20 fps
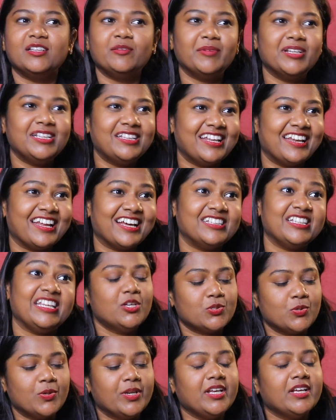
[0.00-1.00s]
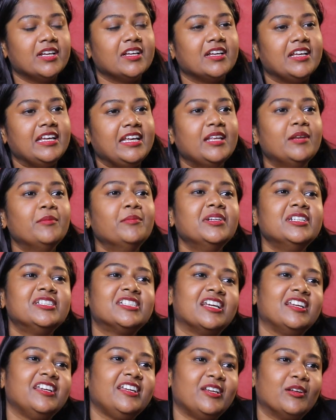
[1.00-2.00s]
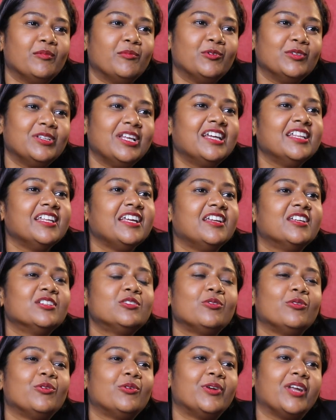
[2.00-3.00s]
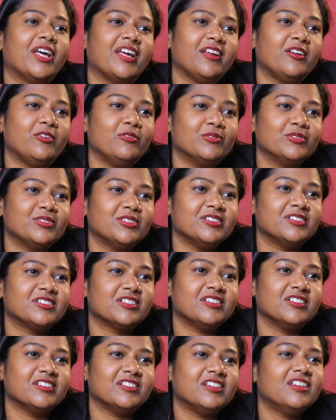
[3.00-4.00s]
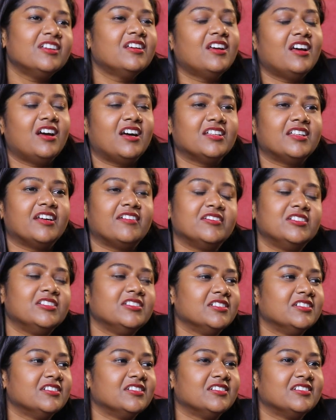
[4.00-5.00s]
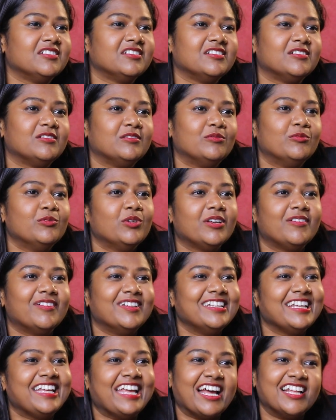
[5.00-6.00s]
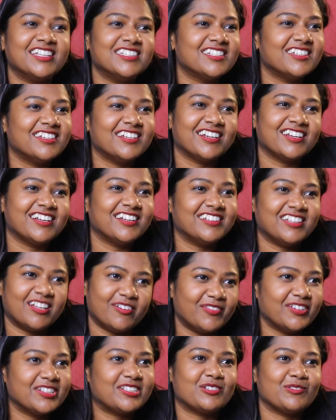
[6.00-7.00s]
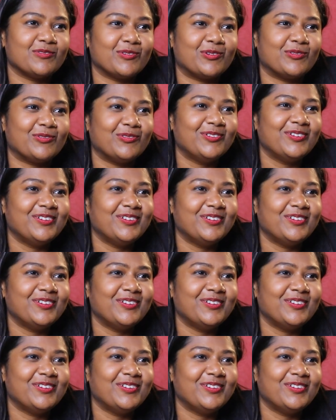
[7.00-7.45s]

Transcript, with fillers: எதுவுமே தெரியாது ஸோ நீங்கள் இரும்பல் சளின்னும் போது அது என்ன சொல்லும் டயக்னோசிஸ்க்கு அதாவது உங்களுக்கு வந்து கேன்சர் இருக்குன்னு தான் ஃபஸ்ட்டு வரும்